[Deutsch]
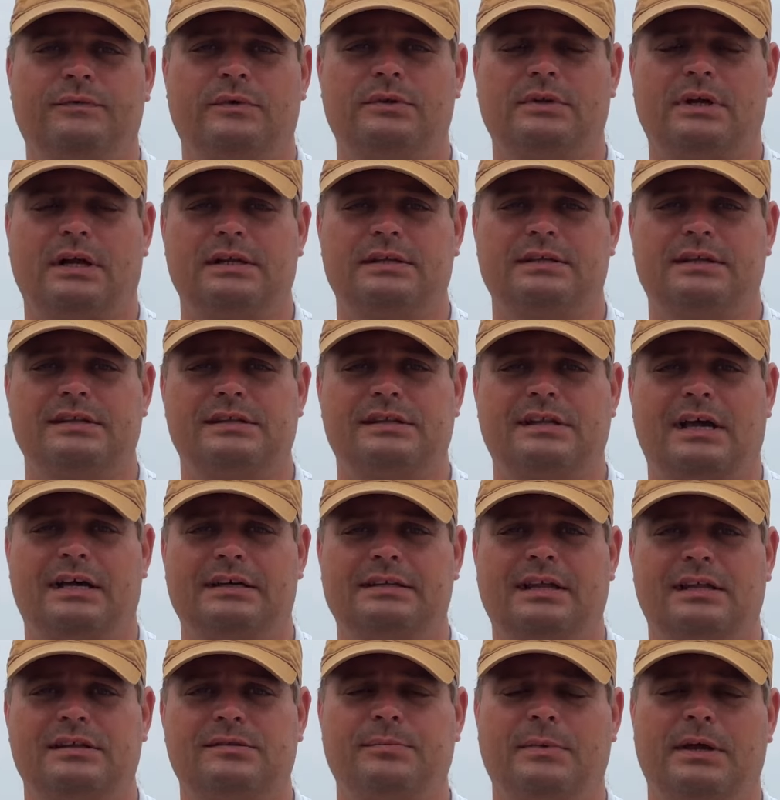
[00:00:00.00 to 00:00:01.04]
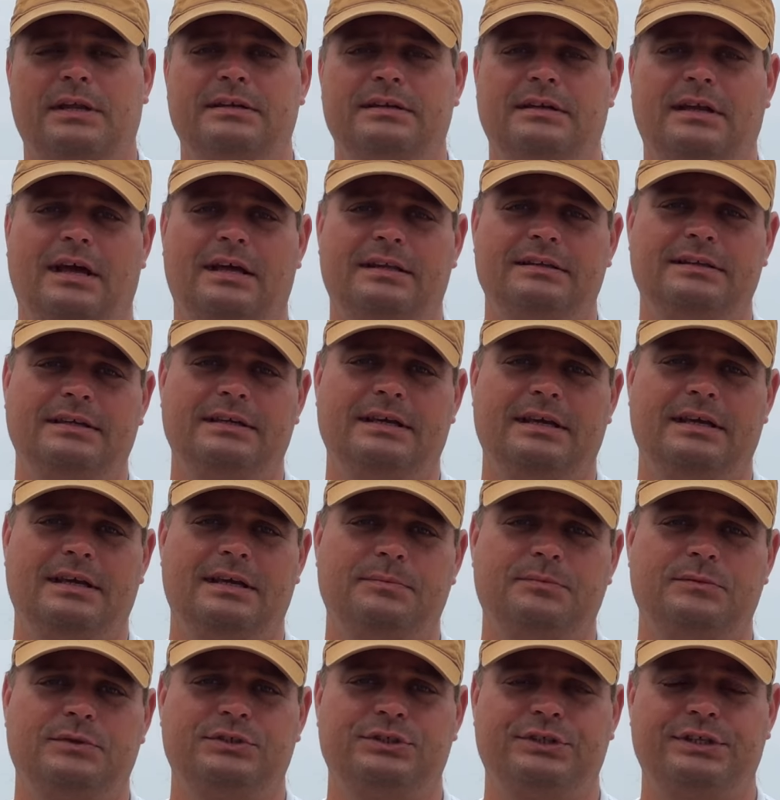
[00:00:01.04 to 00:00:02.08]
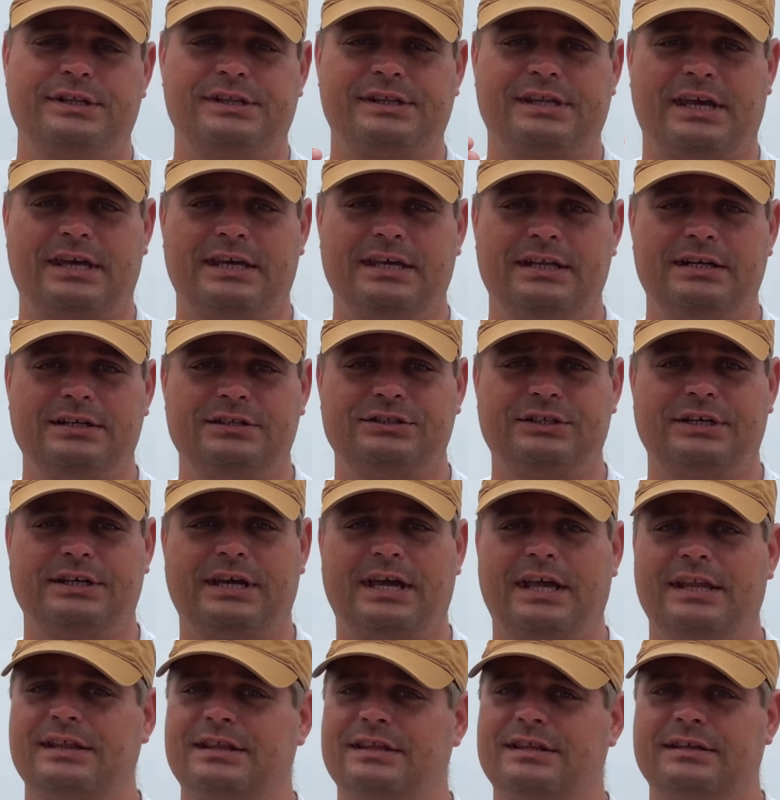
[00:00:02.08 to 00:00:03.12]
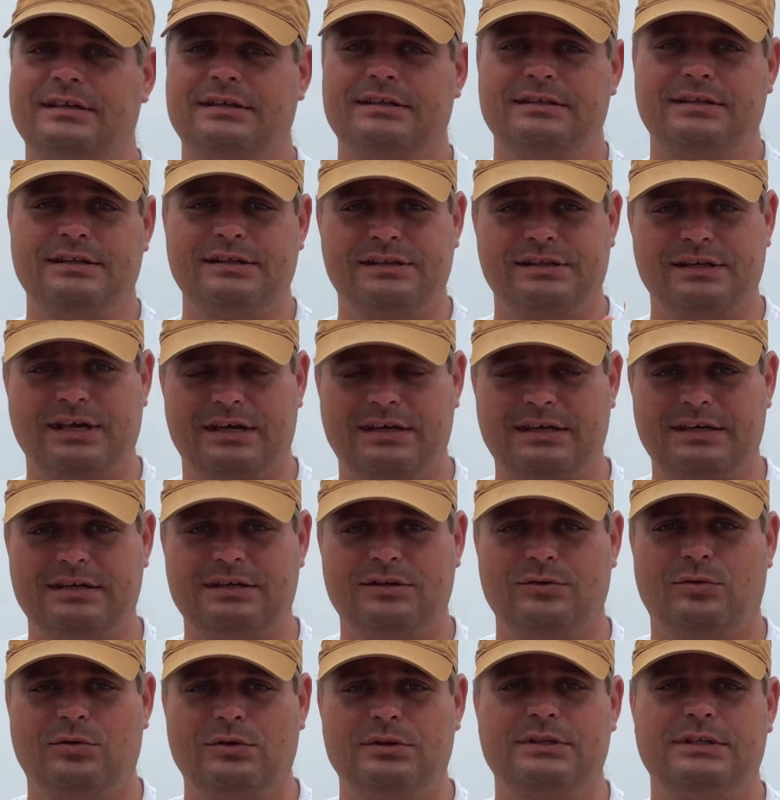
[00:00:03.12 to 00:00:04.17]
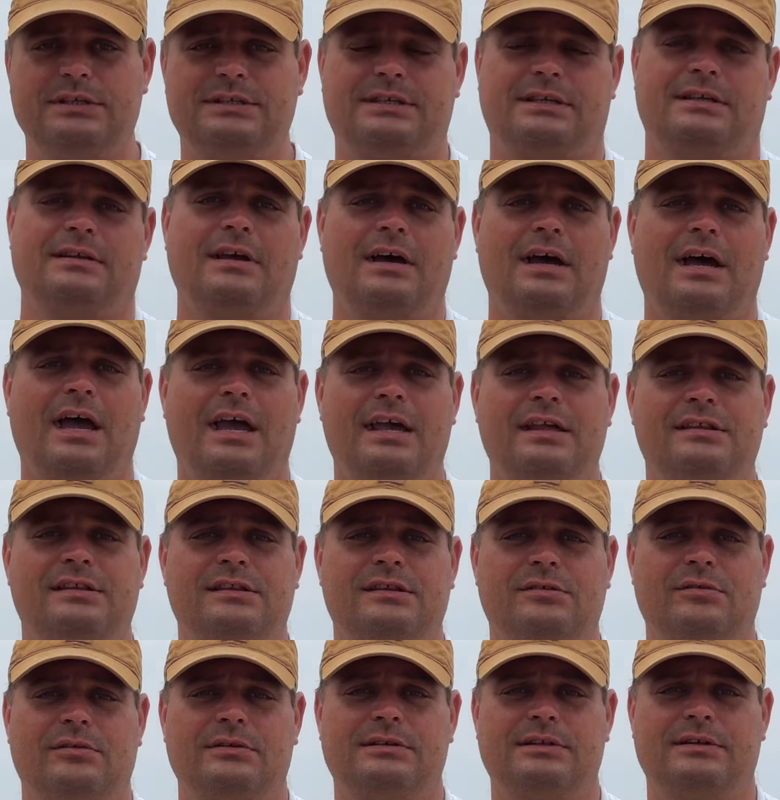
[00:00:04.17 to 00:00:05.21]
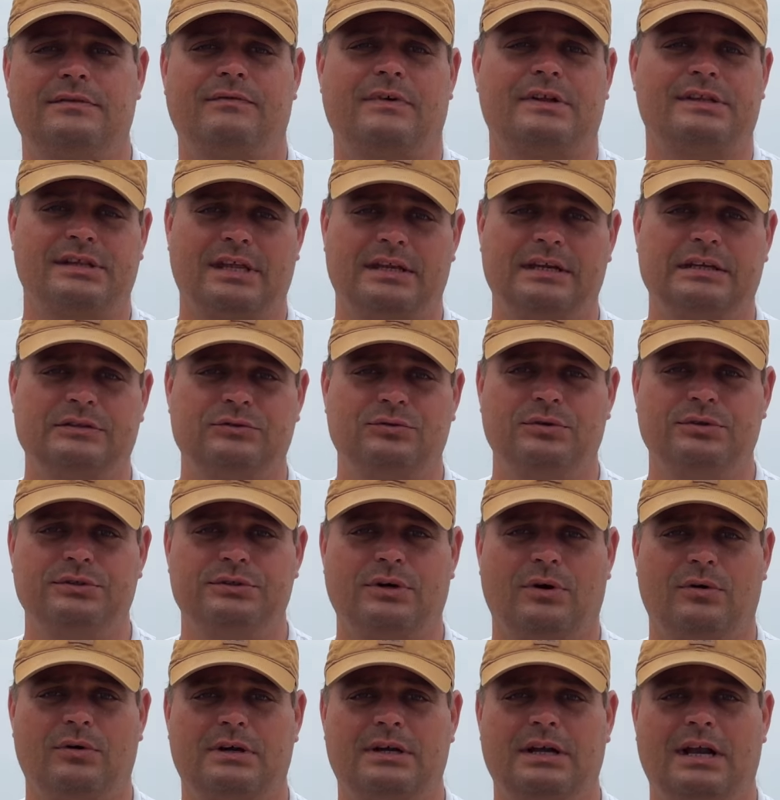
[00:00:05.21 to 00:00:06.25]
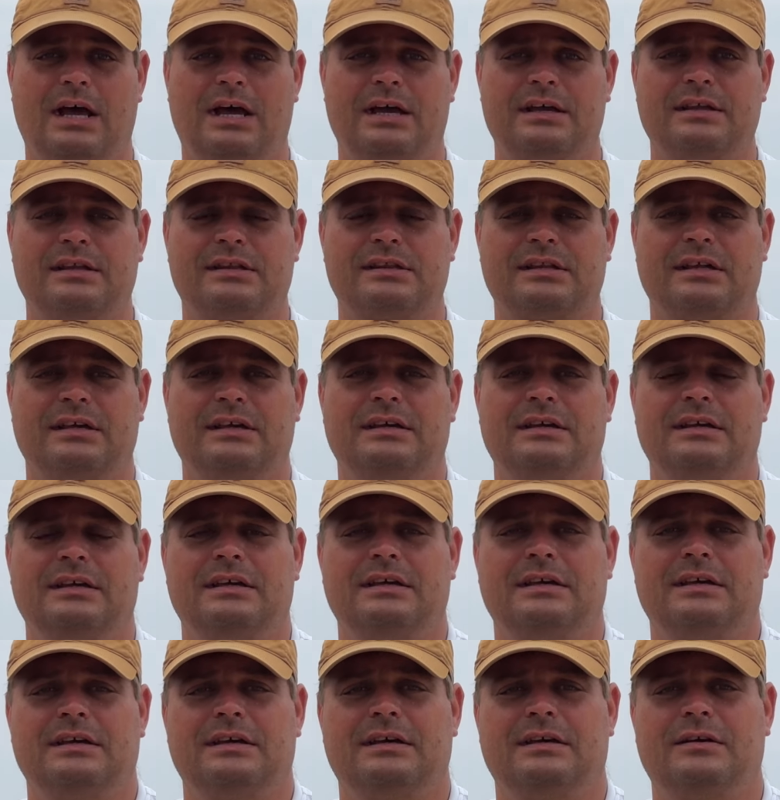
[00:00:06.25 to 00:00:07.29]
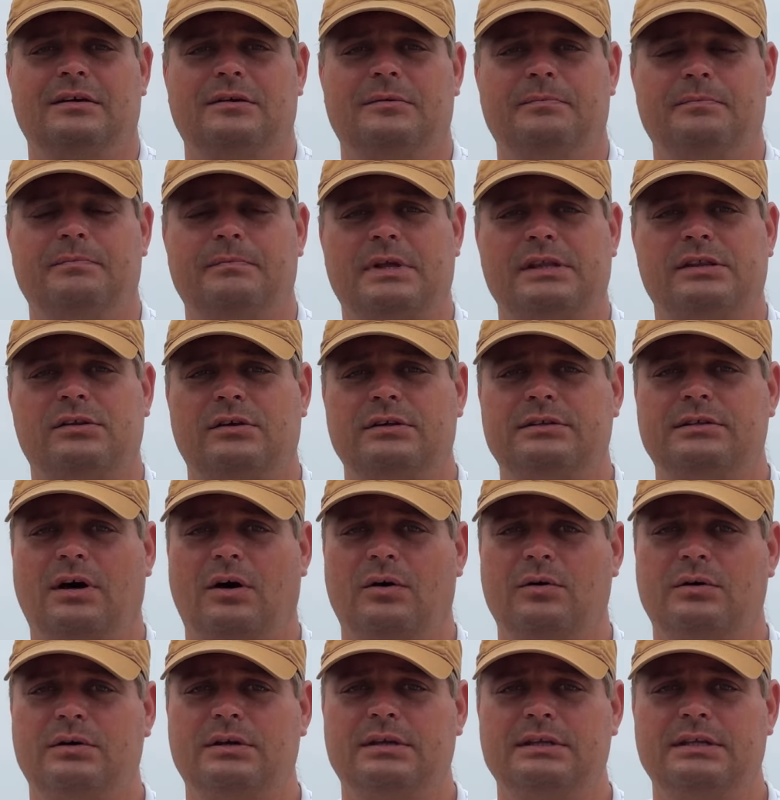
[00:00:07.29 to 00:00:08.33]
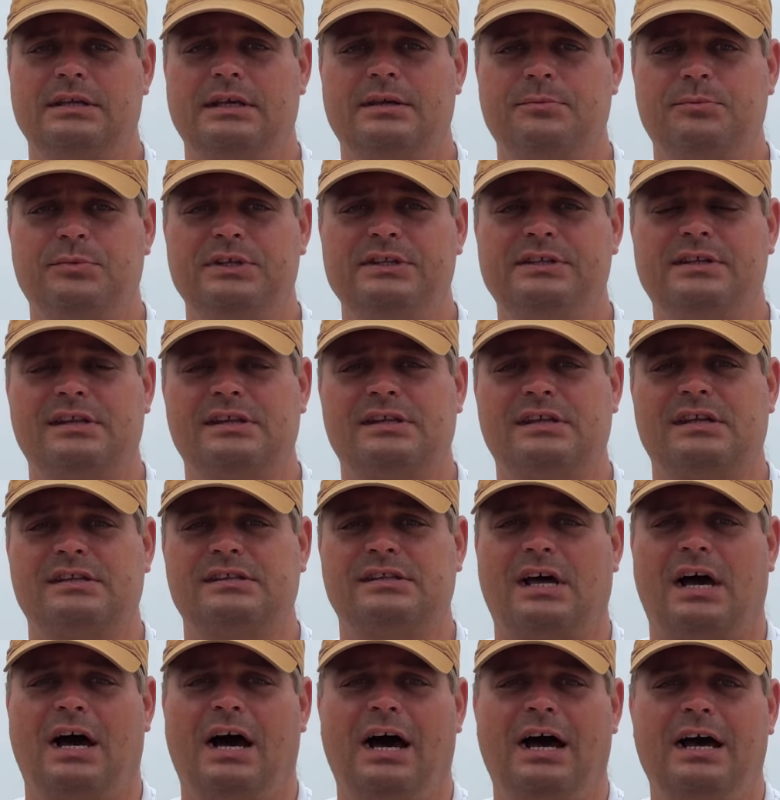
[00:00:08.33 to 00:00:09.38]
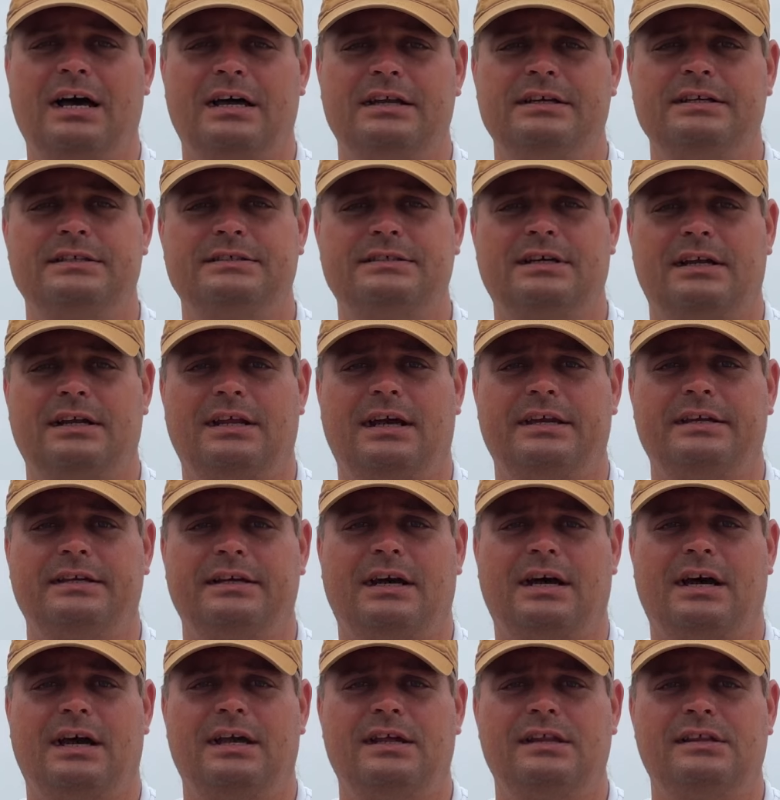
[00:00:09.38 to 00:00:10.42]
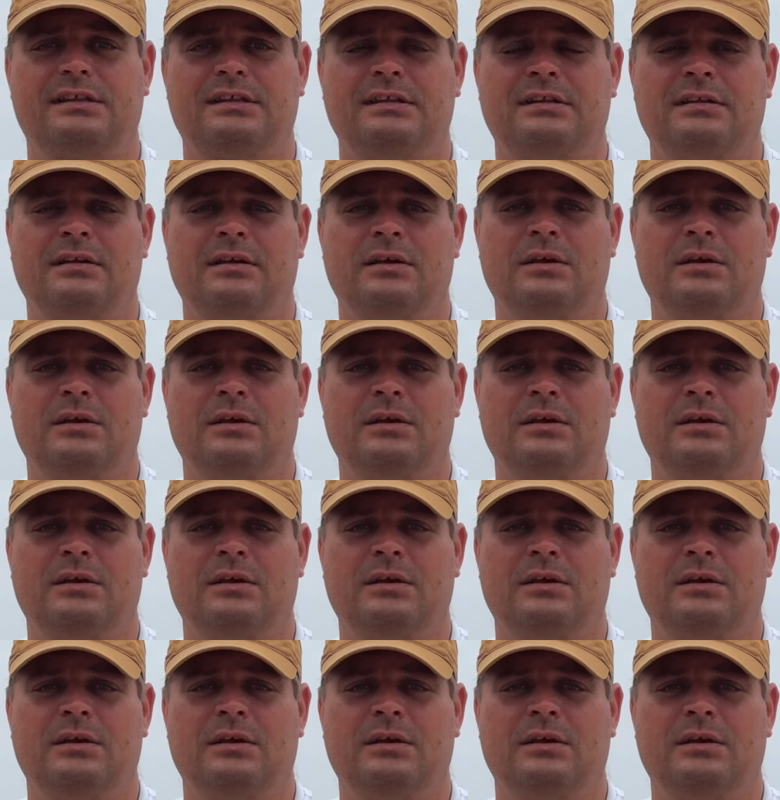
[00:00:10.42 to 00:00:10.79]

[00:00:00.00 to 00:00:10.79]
wird halt gesagt, dass man an die ägyptisch-israelische Grenze in diese Region nicht reisen sollte, was ja natürlich auch klar ist. Ähm, man sollte auch in die Gebiete der Sahara nicht alleine reisen